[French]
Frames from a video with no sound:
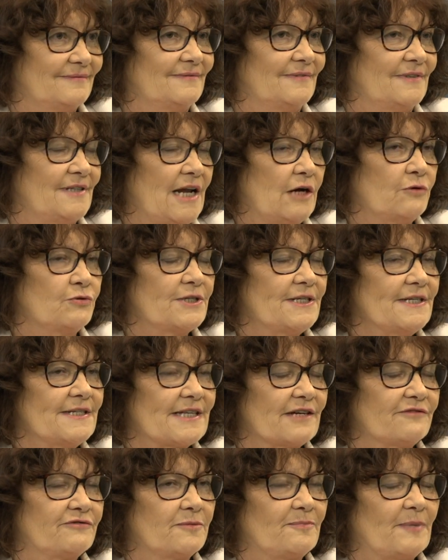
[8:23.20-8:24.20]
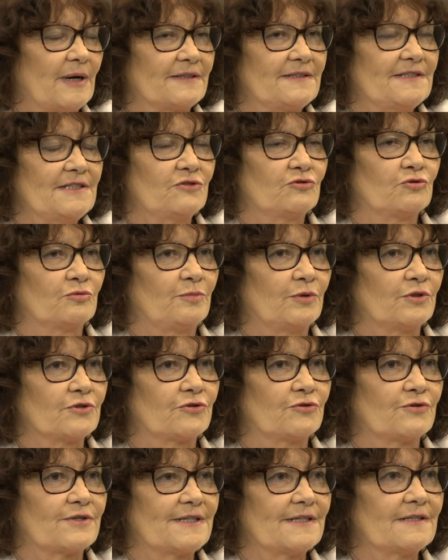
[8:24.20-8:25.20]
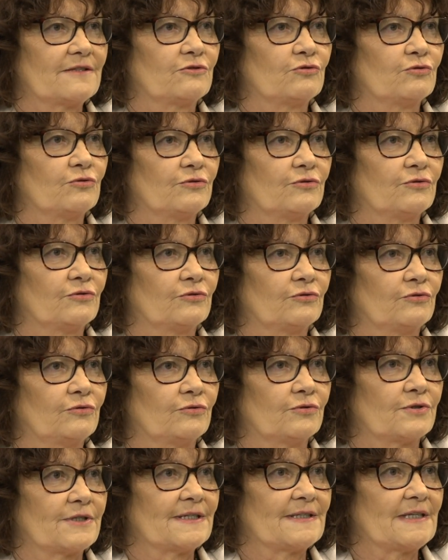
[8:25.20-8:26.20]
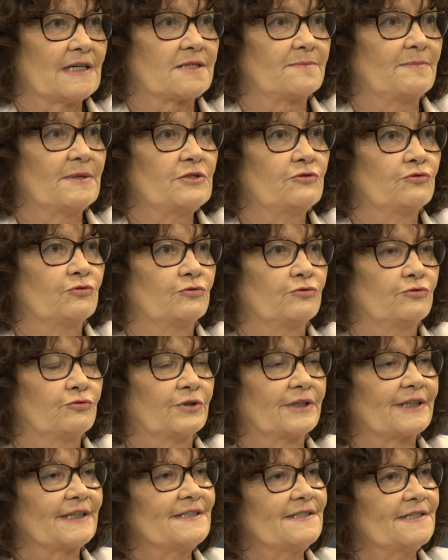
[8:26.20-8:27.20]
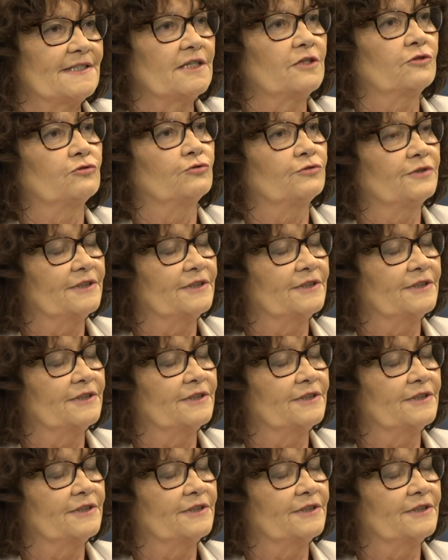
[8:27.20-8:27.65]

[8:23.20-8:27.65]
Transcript: là aussi, ça fait partie, je pense, de, euh, cet aspect de, critique, de